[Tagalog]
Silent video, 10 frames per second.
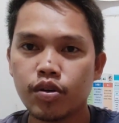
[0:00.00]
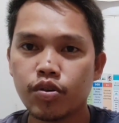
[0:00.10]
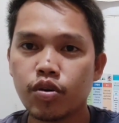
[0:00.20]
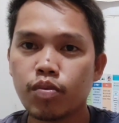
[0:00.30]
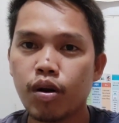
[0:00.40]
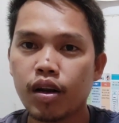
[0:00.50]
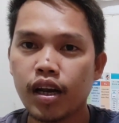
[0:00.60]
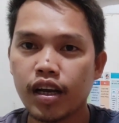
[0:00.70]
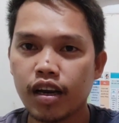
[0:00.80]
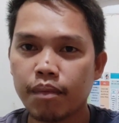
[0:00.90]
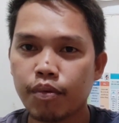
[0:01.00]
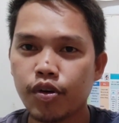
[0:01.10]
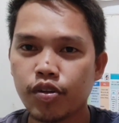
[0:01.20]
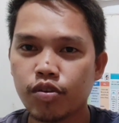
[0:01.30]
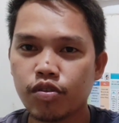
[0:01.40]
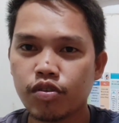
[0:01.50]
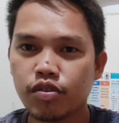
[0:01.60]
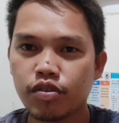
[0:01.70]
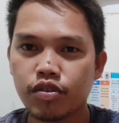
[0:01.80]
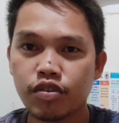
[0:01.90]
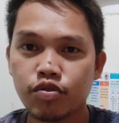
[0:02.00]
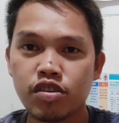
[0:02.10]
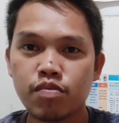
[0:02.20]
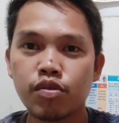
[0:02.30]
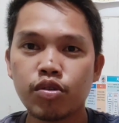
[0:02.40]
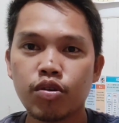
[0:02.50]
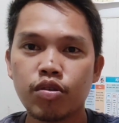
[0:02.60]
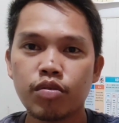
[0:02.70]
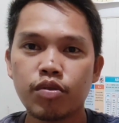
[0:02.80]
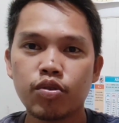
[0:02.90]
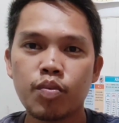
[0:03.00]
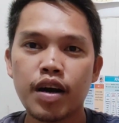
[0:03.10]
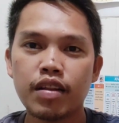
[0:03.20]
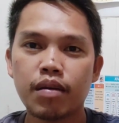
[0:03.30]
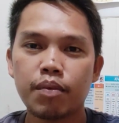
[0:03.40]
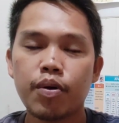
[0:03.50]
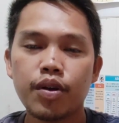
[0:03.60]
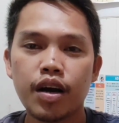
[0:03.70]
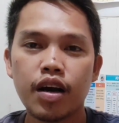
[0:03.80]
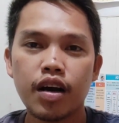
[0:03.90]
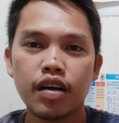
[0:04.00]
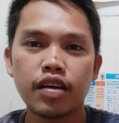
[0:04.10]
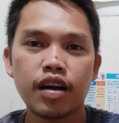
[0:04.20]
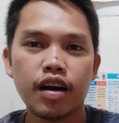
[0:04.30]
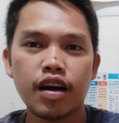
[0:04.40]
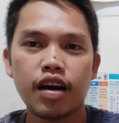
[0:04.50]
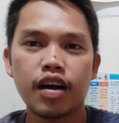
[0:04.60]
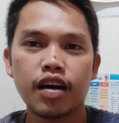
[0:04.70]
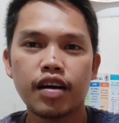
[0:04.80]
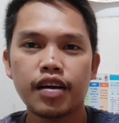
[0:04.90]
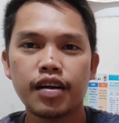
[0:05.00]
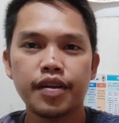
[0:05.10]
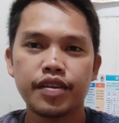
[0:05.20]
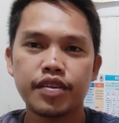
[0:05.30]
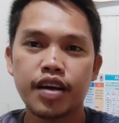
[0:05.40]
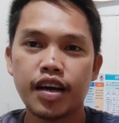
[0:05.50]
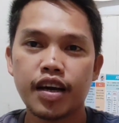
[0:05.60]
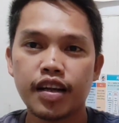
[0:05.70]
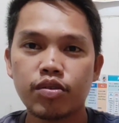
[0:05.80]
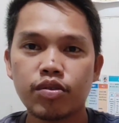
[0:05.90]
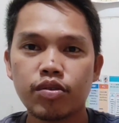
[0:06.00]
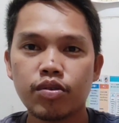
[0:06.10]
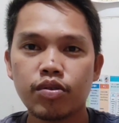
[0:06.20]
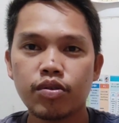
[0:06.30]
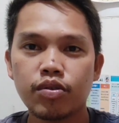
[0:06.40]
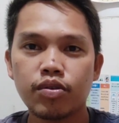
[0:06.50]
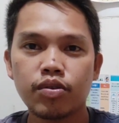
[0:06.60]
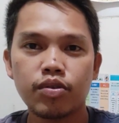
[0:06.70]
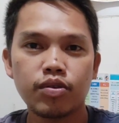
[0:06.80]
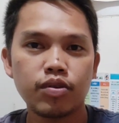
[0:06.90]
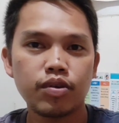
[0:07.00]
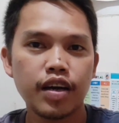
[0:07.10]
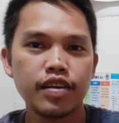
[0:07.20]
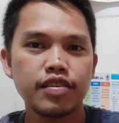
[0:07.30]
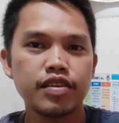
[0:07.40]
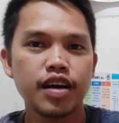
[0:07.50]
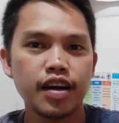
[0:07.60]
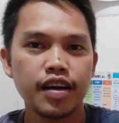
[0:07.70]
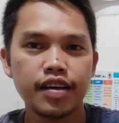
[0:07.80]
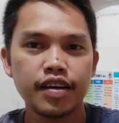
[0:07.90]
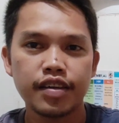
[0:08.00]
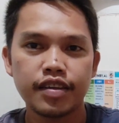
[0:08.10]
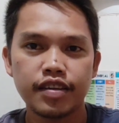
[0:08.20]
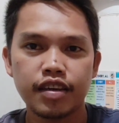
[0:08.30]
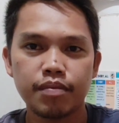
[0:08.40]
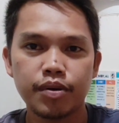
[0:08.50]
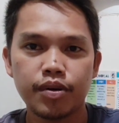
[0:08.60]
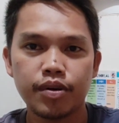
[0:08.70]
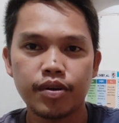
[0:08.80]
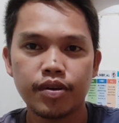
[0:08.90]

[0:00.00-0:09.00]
double click lang po itong switch button. Automatic po, nag uh, direct to high siya. Yan po, oh.